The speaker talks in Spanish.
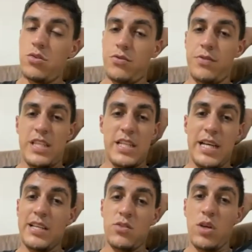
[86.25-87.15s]

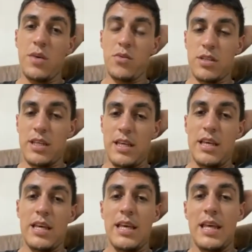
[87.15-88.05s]
fichajes nuevos que,
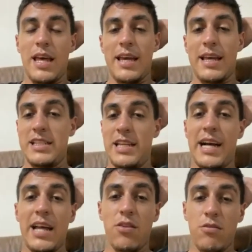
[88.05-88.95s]
que han
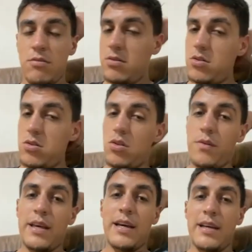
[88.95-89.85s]
llegado,
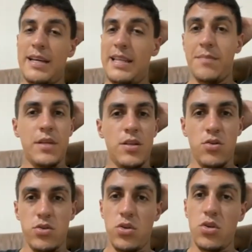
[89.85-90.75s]
todavía
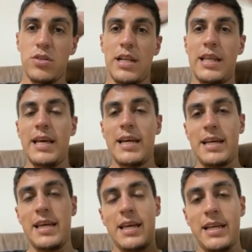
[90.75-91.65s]
adaptándonos todos a la idea
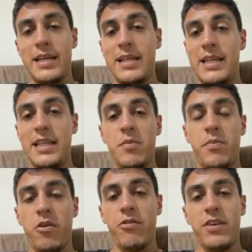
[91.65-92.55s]
que, que tiene el
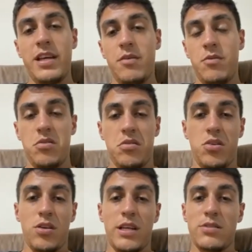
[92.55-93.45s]
profe y bueno,
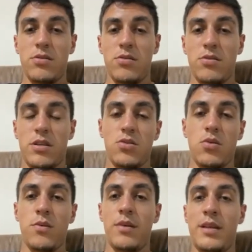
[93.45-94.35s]
creo que eso,
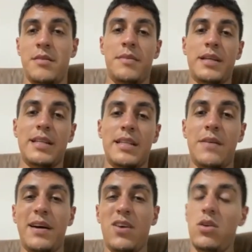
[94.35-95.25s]
eso es en base de
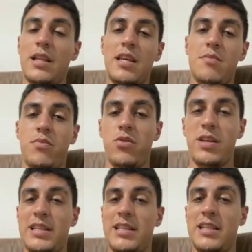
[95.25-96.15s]
trabajo y de tiempo, ¿no?
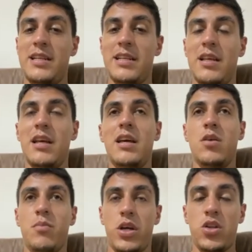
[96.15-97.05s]
Hay que tener
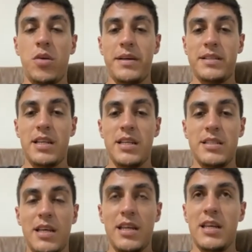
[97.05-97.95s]
un poquito de
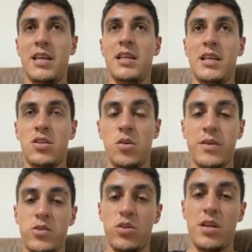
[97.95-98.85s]
paciencia y,
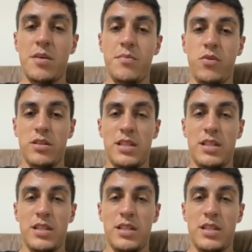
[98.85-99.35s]
toma su tiempo, así que